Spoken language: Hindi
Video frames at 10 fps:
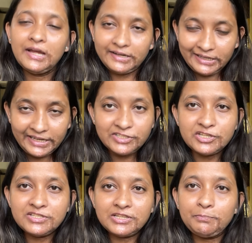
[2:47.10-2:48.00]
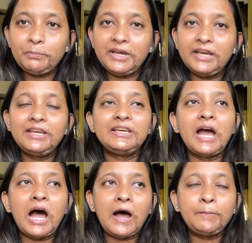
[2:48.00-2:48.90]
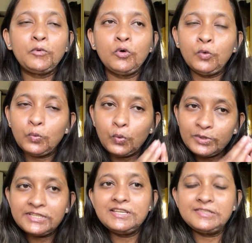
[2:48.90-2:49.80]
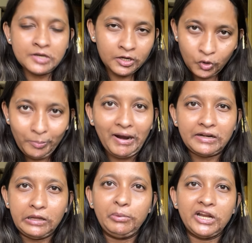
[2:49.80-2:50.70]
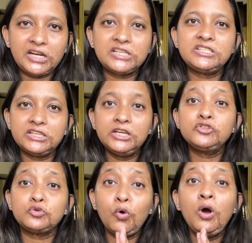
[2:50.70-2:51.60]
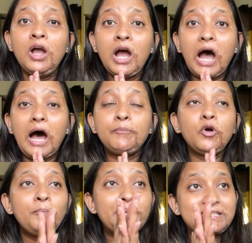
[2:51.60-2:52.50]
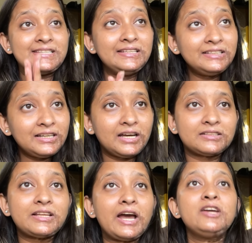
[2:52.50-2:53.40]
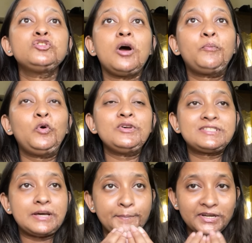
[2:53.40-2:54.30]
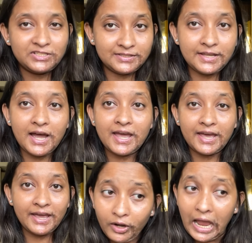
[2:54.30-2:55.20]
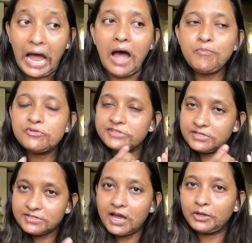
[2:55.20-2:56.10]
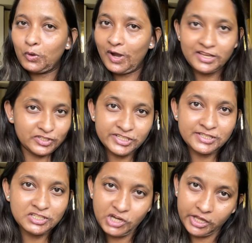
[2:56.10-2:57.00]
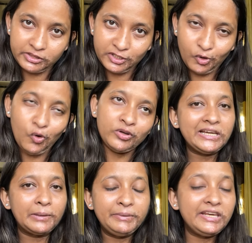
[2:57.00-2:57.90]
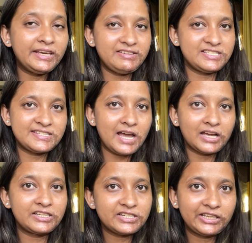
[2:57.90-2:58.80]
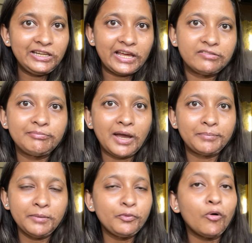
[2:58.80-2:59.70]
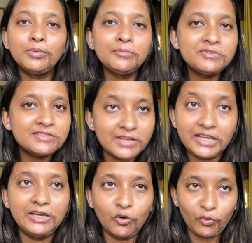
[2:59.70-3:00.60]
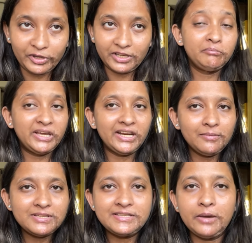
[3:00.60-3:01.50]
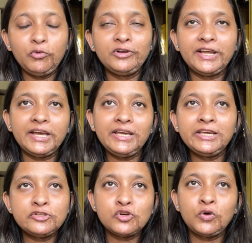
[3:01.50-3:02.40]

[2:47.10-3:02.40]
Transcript: रिलेशनशिप में या आपको उसी इंसान को पार्टनर आटा बनाना चाहिए जो आपको पसंद करता है जो आपको समझता है और आप उस इंसान को अच्छे से जानते हो कि कमी की वजह से आगे जाके लाइफ में आपके प्रॉब्लम्स नहीं होंगी मेरा बस ये बोलना है कि जो